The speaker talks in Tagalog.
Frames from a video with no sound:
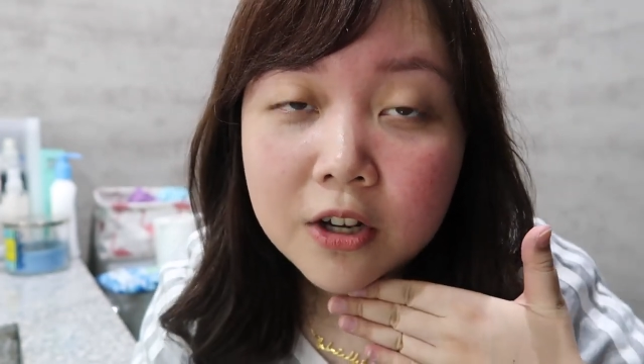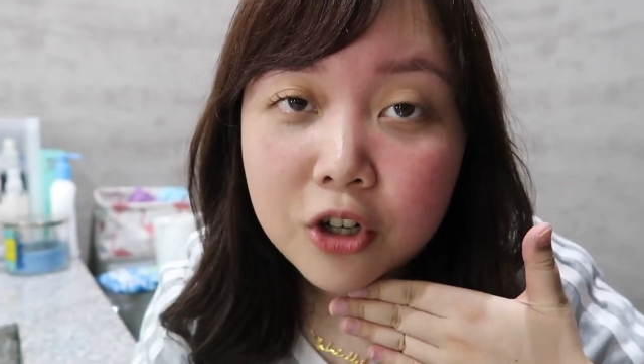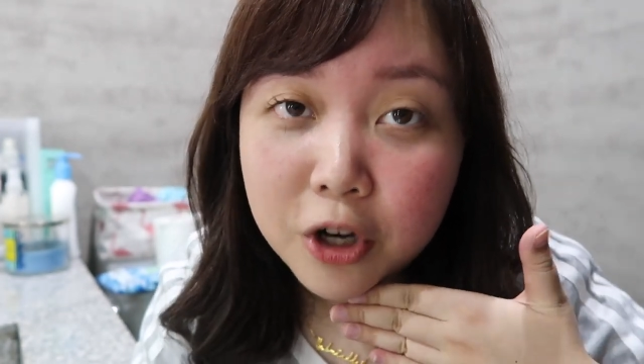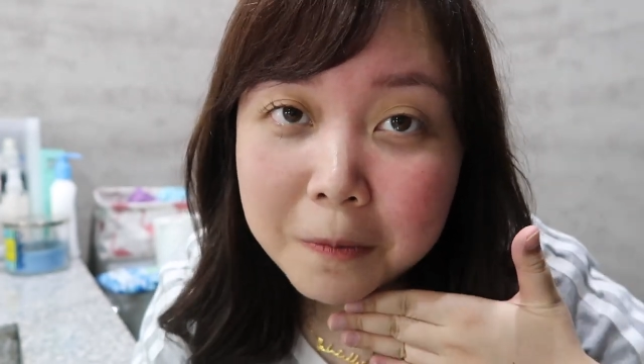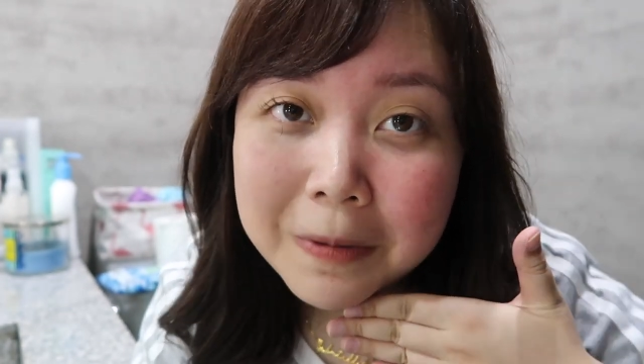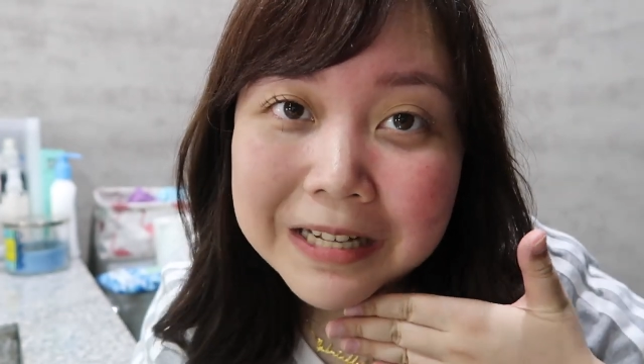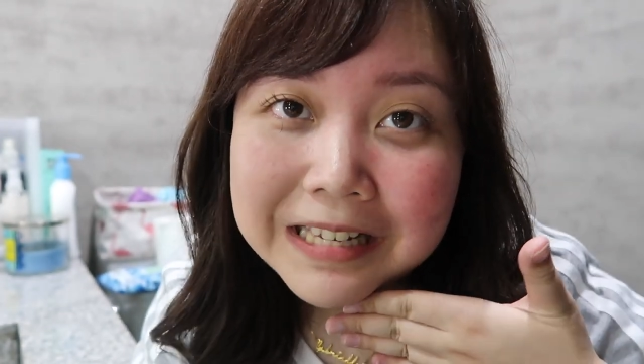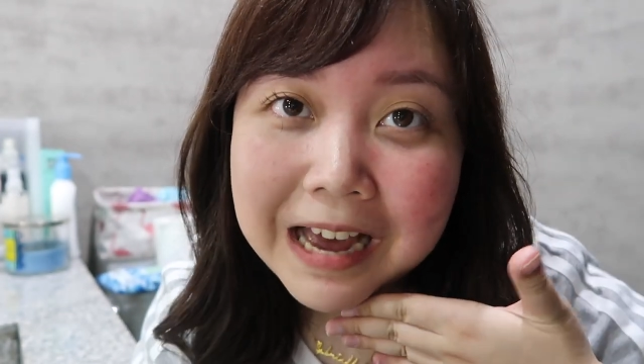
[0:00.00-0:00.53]

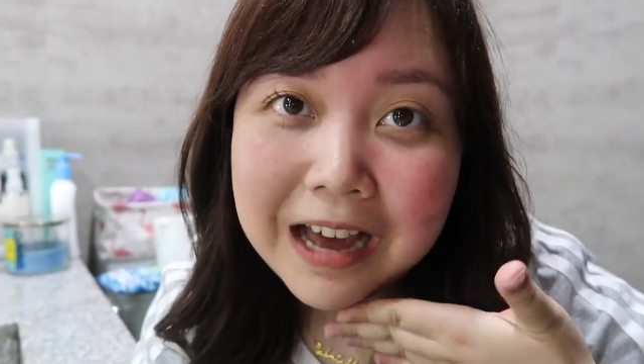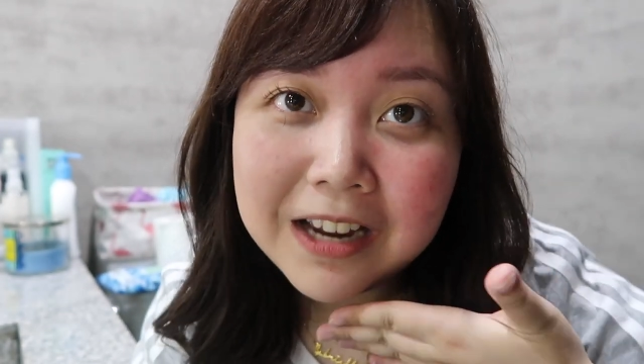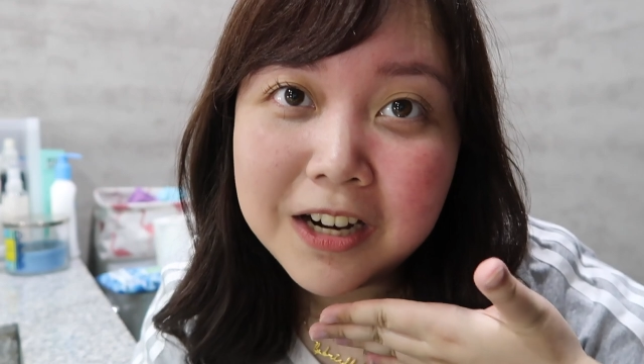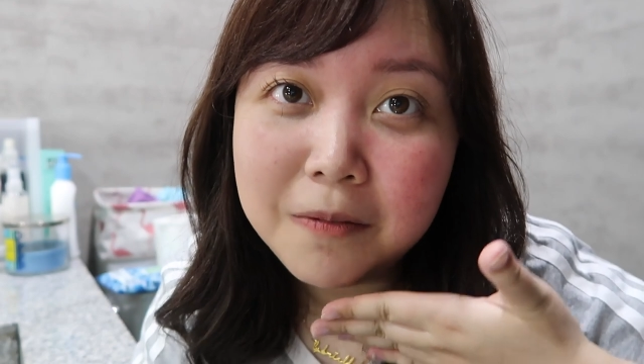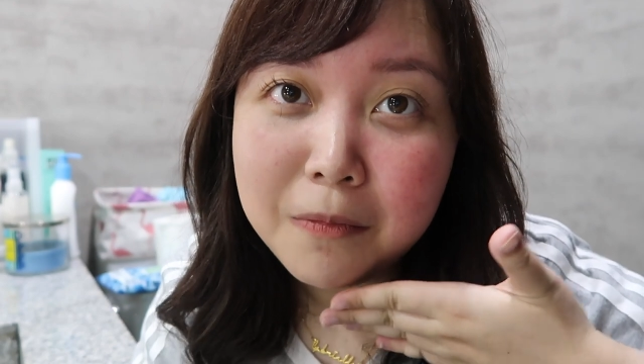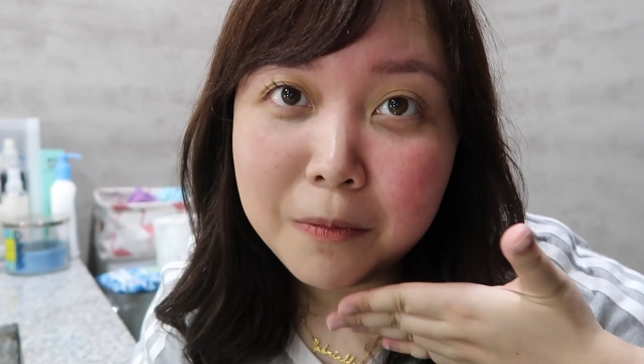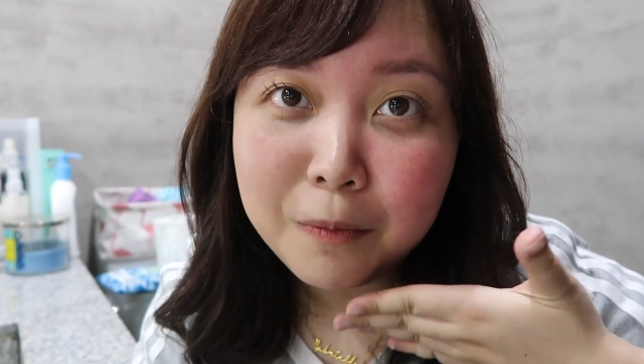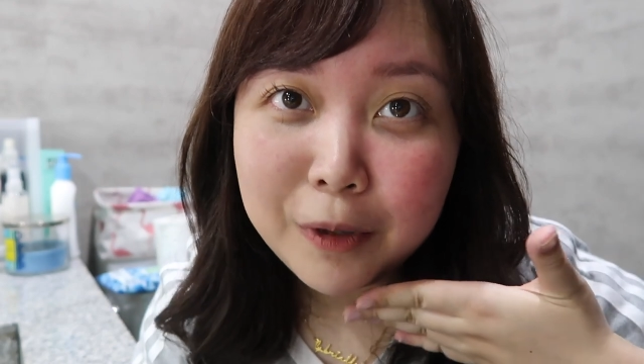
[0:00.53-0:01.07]
normal sa akin
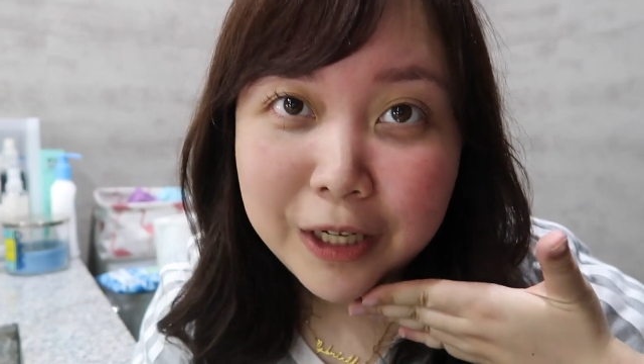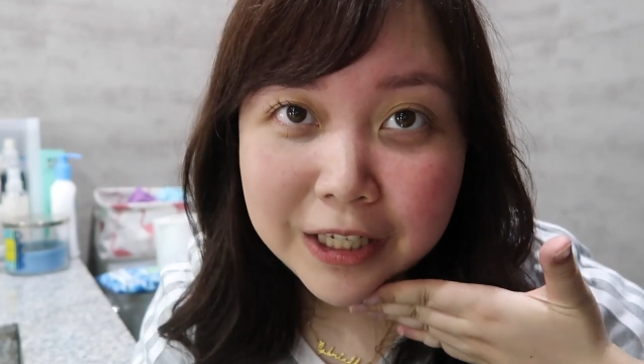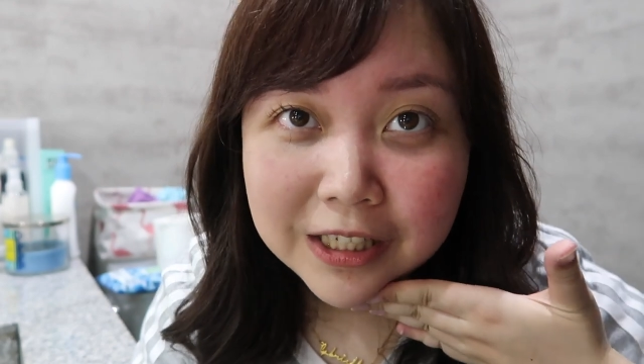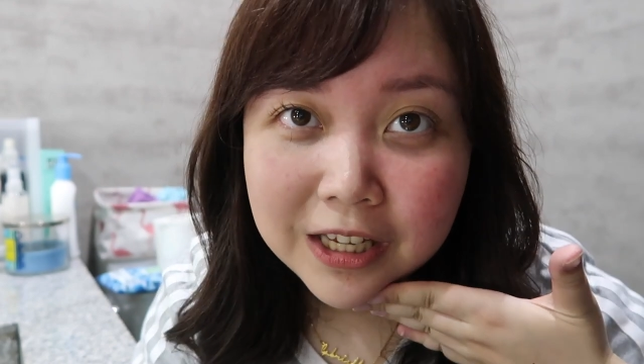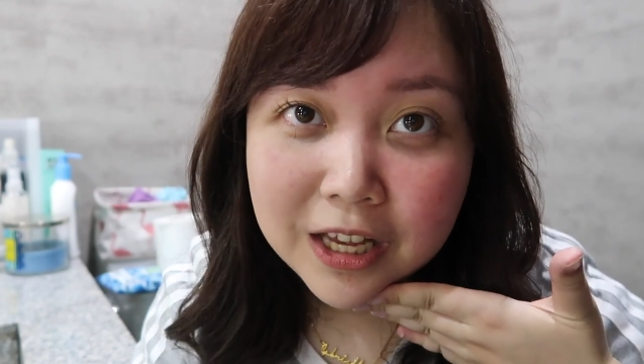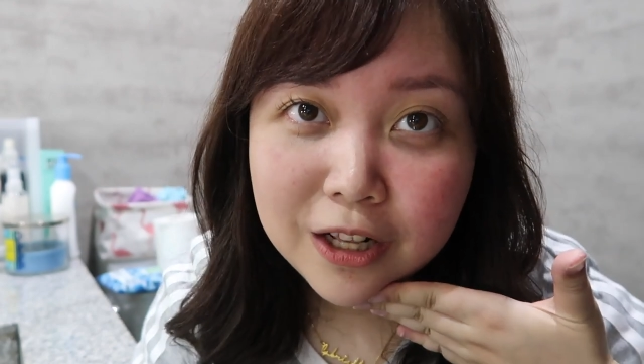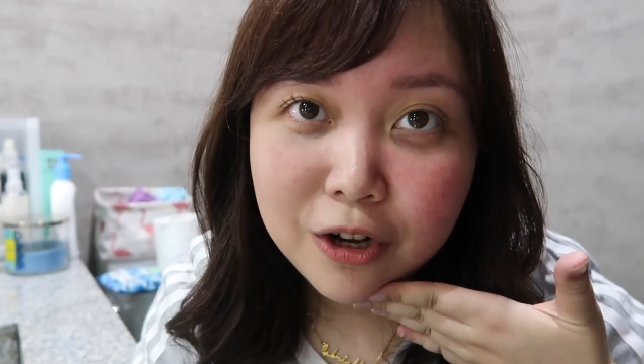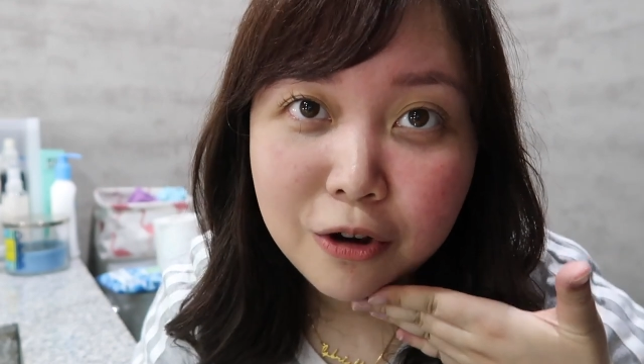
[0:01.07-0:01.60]
na mapula yung
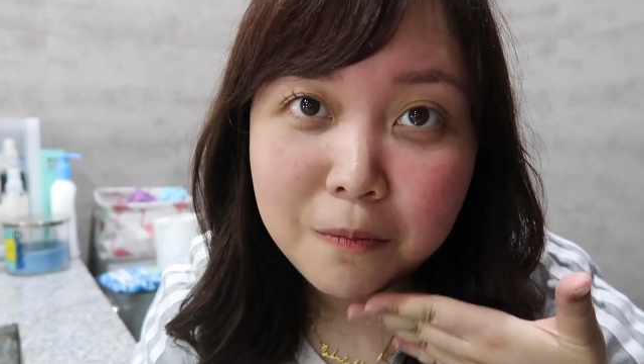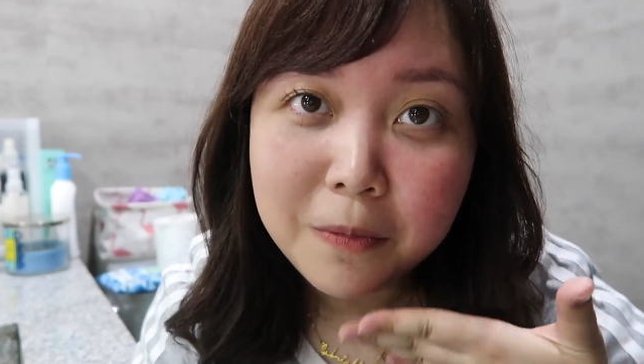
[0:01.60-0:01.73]
skin ko.